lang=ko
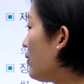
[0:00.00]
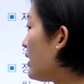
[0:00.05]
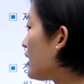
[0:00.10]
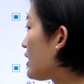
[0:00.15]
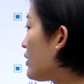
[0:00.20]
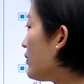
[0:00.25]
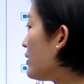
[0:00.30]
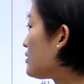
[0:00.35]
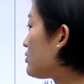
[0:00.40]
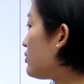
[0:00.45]

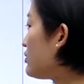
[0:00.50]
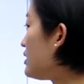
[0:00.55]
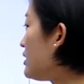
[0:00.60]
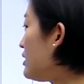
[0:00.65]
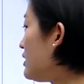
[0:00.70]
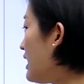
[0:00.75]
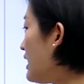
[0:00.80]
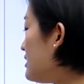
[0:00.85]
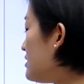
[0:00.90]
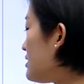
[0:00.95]
왕의
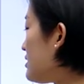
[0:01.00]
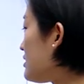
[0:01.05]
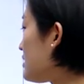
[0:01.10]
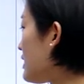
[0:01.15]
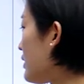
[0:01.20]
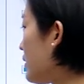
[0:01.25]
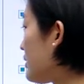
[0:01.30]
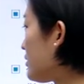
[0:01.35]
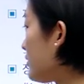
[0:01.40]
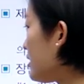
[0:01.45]
외손인 안승을
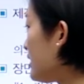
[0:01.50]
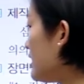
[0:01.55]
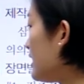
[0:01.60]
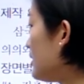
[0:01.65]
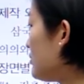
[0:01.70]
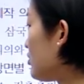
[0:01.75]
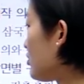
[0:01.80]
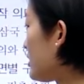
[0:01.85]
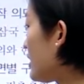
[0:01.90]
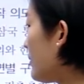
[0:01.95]
세워서
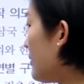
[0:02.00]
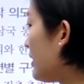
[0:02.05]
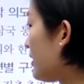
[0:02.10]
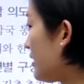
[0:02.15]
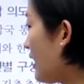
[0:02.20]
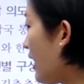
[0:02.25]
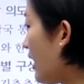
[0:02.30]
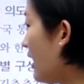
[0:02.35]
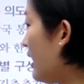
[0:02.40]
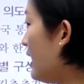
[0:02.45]
임금으로
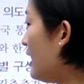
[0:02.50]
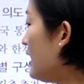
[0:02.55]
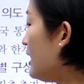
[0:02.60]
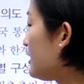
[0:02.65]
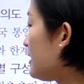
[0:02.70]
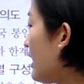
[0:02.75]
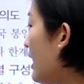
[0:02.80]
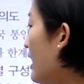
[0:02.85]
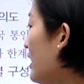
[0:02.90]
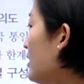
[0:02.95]
삼았다.
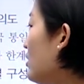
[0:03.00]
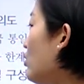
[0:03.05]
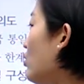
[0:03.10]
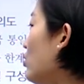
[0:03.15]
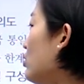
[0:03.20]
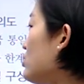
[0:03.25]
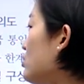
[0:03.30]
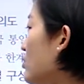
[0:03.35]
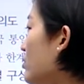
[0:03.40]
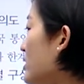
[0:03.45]
당
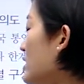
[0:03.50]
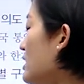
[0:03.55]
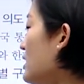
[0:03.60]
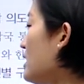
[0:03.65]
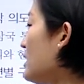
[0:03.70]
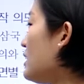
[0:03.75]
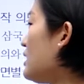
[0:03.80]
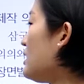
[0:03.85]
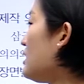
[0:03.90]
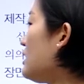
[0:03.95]

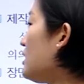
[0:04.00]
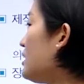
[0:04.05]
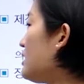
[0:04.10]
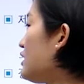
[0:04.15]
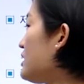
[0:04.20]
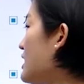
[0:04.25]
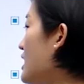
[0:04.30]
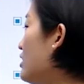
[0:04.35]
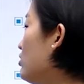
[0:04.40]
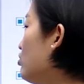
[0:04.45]
고종이 이
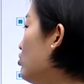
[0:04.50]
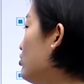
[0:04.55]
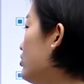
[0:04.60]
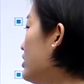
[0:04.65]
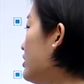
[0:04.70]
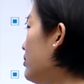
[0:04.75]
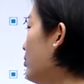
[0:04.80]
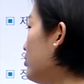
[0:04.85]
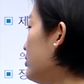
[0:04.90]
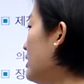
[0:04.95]

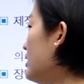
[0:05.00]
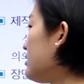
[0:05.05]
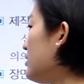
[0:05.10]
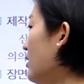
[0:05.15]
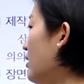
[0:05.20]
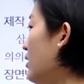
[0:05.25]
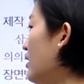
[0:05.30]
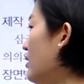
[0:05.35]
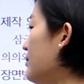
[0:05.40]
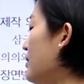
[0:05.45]
장군을
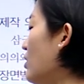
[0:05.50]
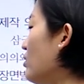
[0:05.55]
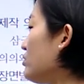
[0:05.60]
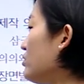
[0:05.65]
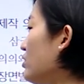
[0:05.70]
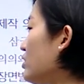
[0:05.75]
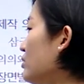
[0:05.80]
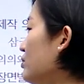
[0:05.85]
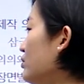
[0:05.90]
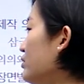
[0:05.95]
보내서
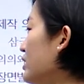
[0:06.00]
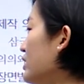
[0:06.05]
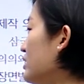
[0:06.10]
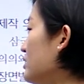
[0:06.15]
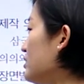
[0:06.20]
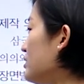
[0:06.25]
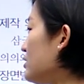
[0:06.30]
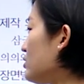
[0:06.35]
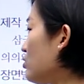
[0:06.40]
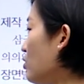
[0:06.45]
병력을 보내
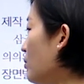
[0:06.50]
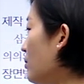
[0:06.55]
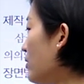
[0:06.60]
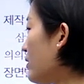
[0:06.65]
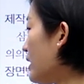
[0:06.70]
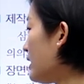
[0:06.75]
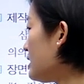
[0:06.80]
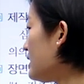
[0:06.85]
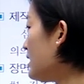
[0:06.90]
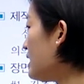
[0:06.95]
그들을
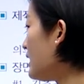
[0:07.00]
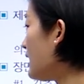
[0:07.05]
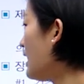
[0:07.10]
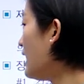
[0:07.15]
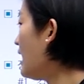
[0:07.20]
토벌하니